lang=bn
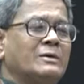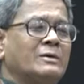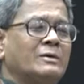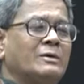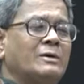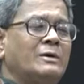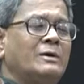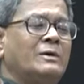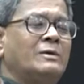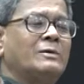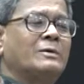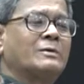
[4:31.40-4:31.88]

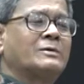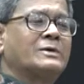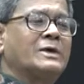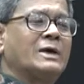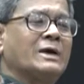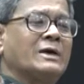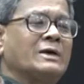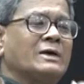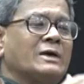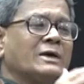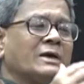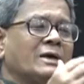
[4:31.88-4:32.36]
ওই
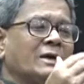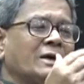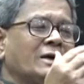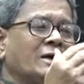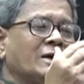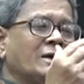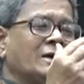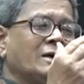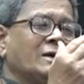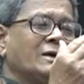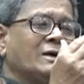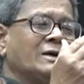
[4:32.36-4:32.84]
লোকটাকে
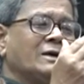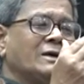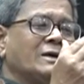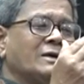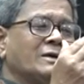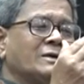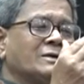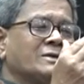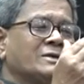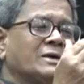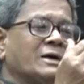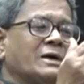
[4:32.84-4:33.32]

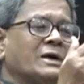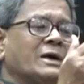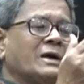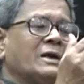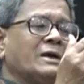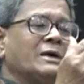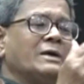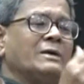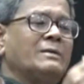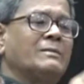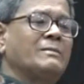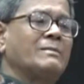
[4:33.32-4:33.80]

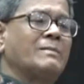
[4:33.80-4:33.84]
সেখানে